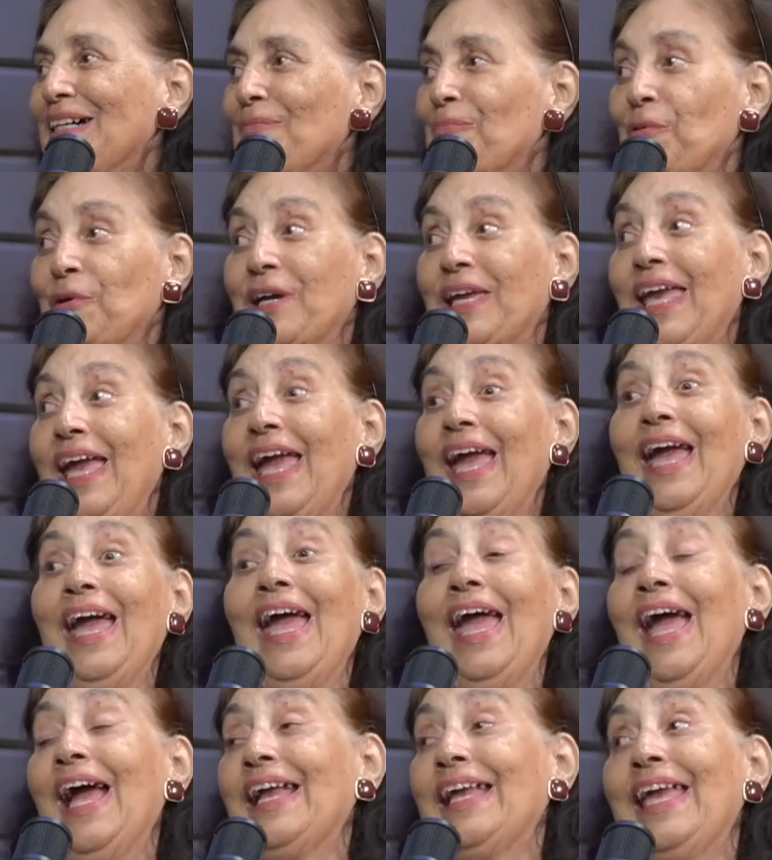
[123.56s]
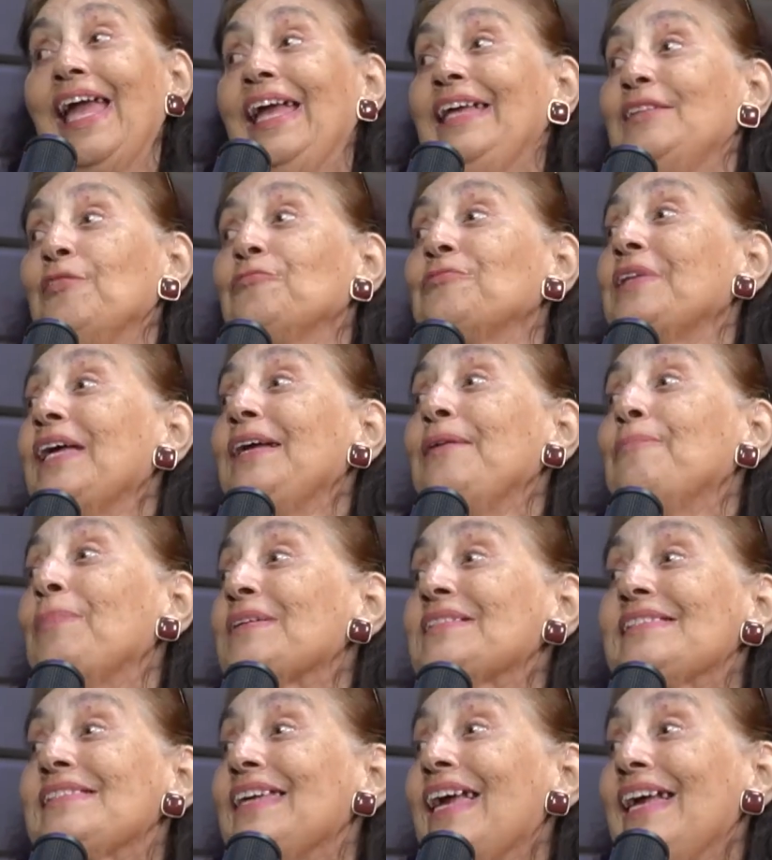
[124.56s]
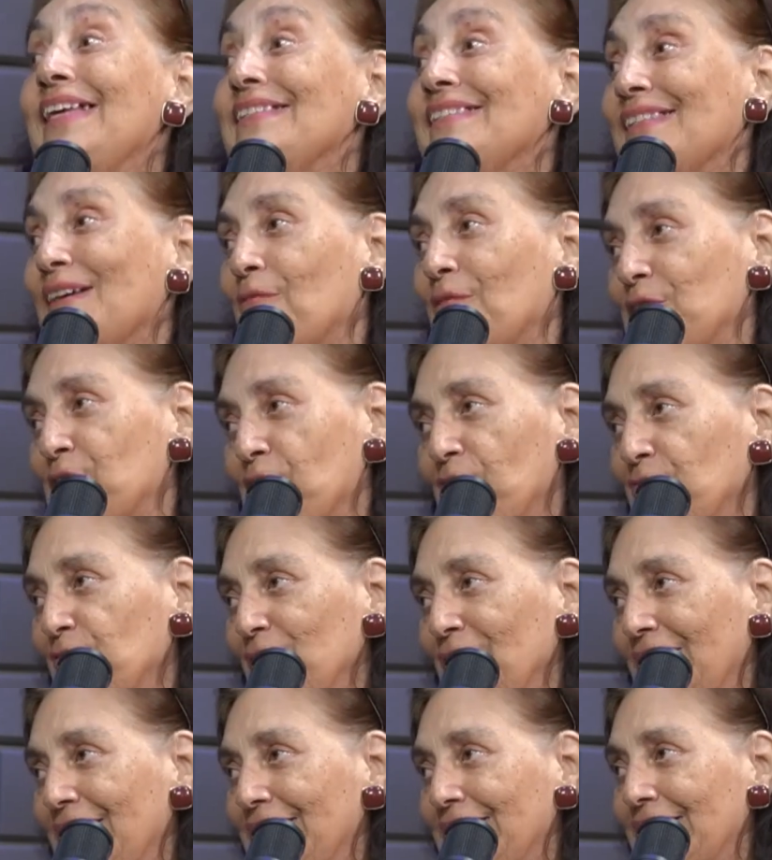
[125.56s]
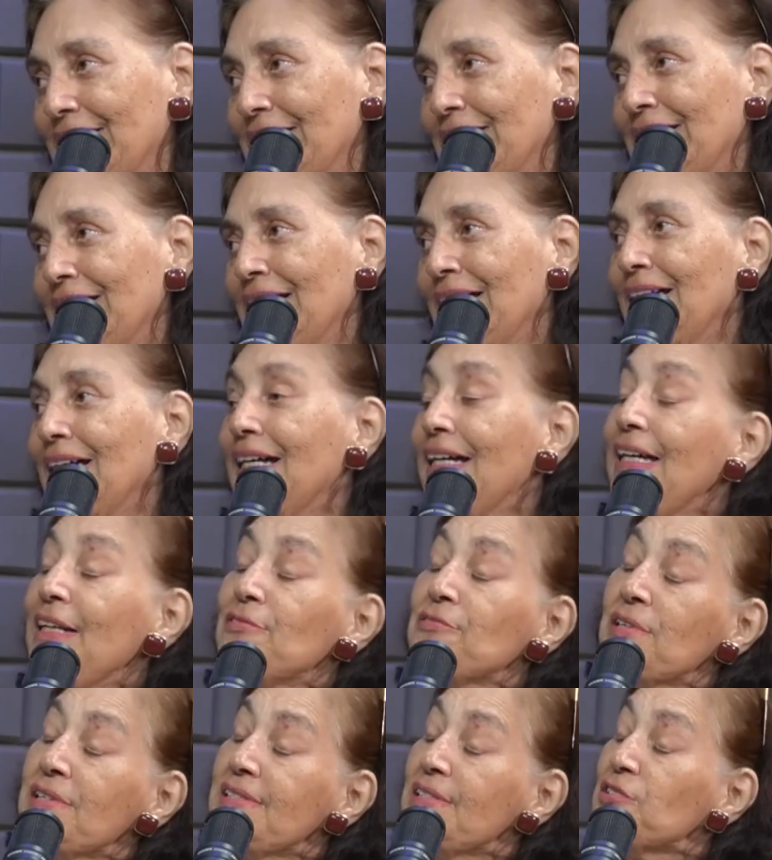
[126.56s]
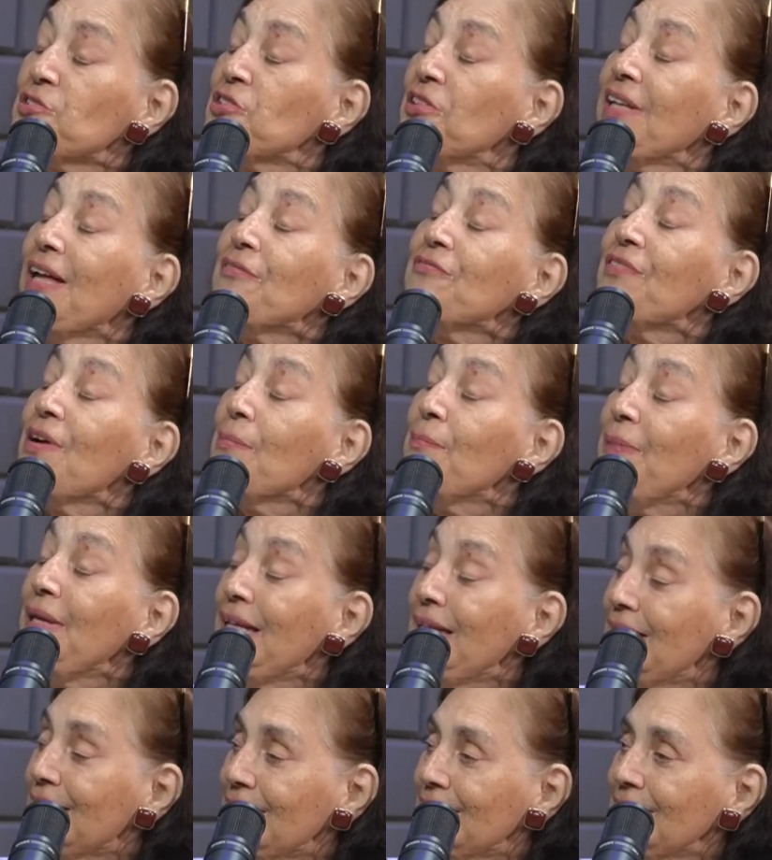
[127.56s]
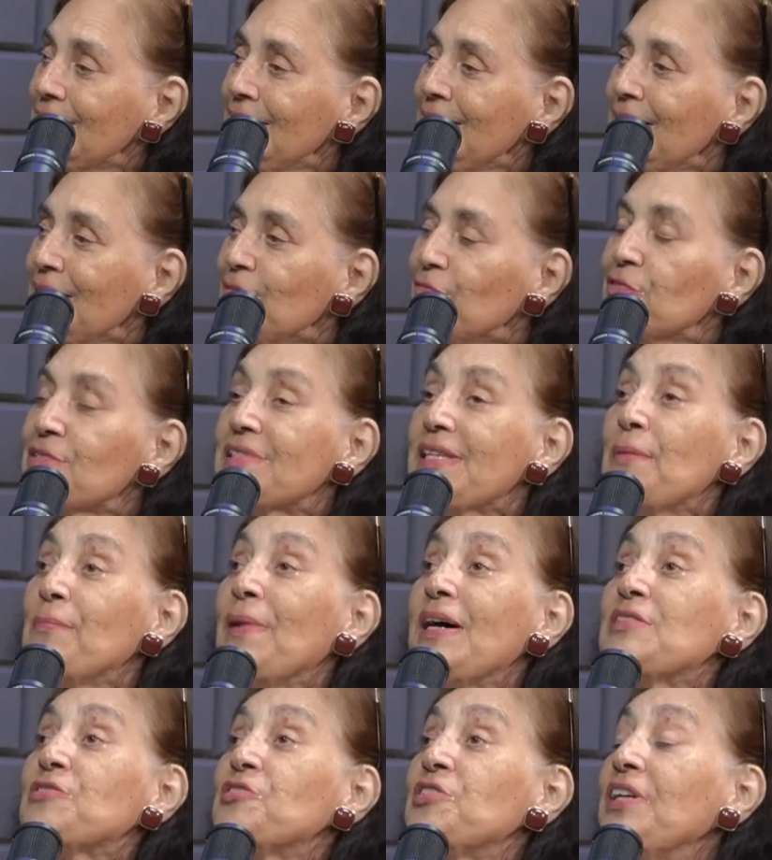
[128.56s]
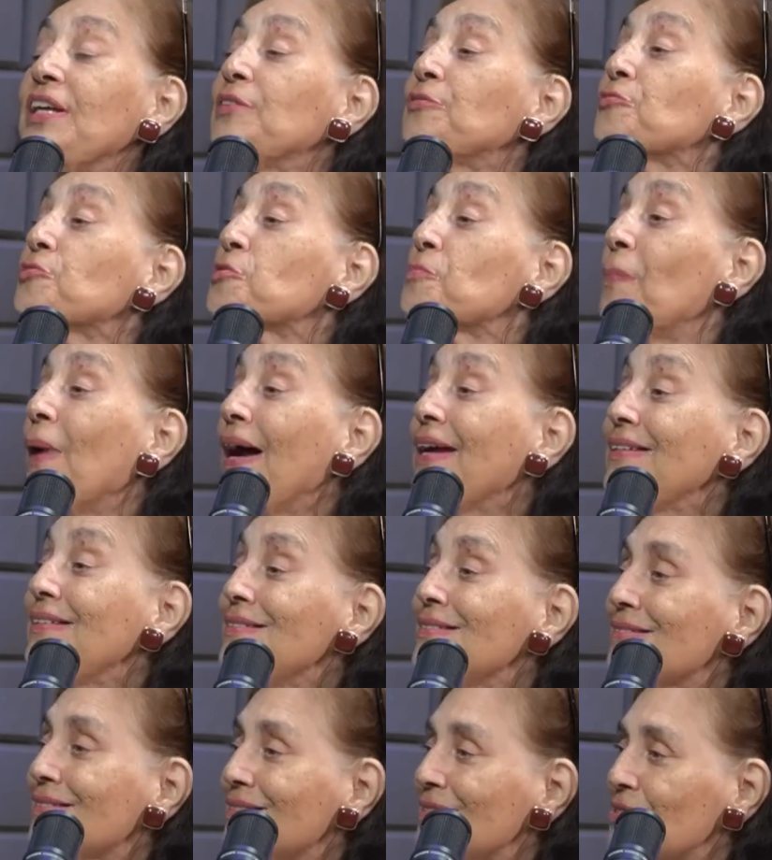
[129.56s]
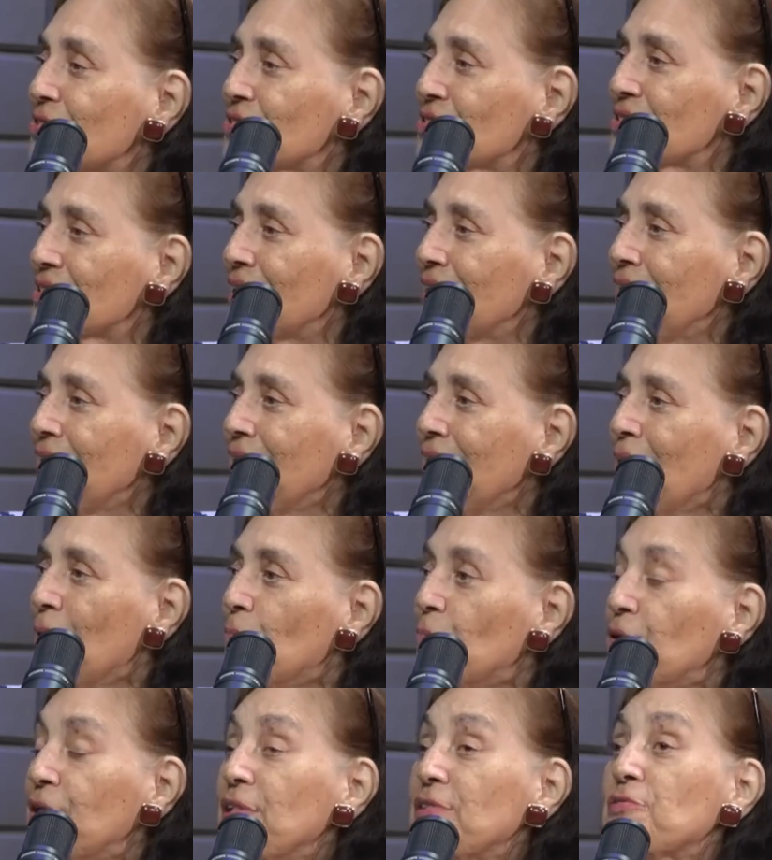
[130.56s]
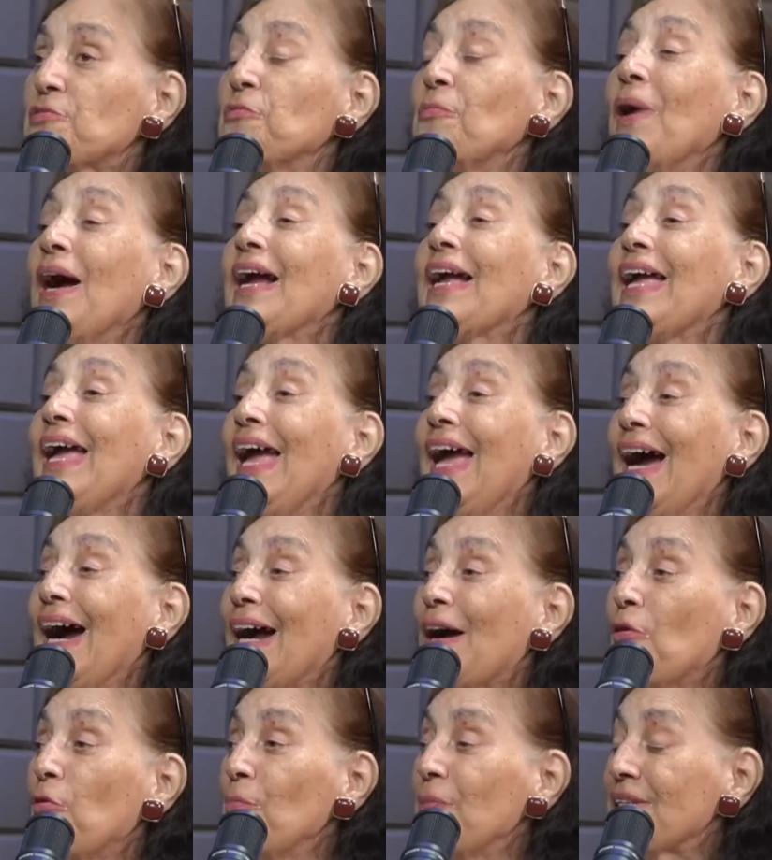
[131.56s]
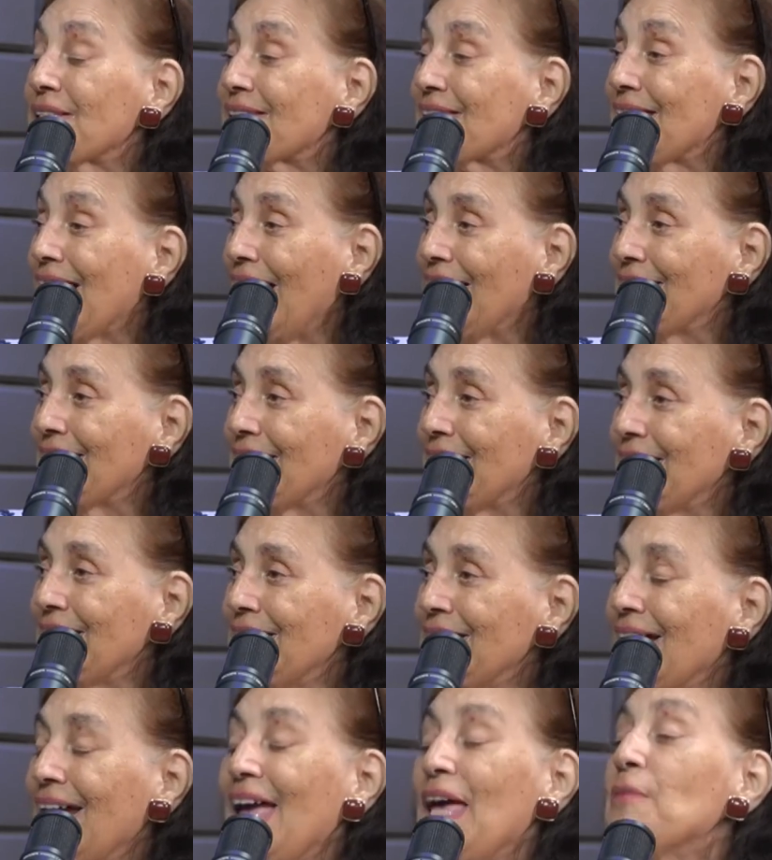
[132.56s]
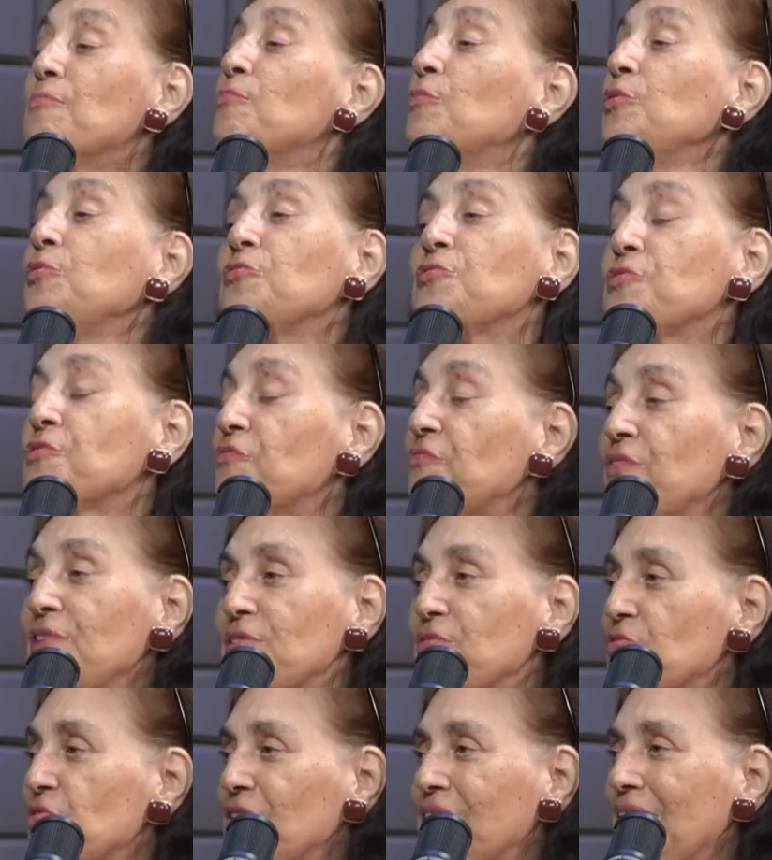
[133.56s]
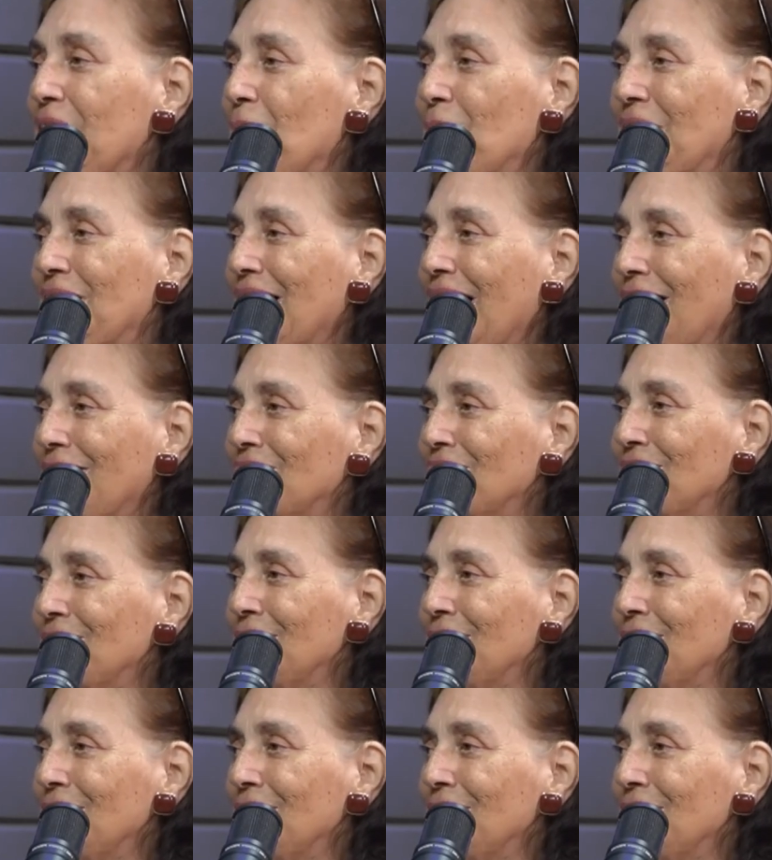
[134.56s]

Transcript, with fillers: Porque é quem não tem paciência com a tia Fulana. Isso existe na família. Você imagina entre os países. Por isso, uma guerra começada é muito difícil de terminar.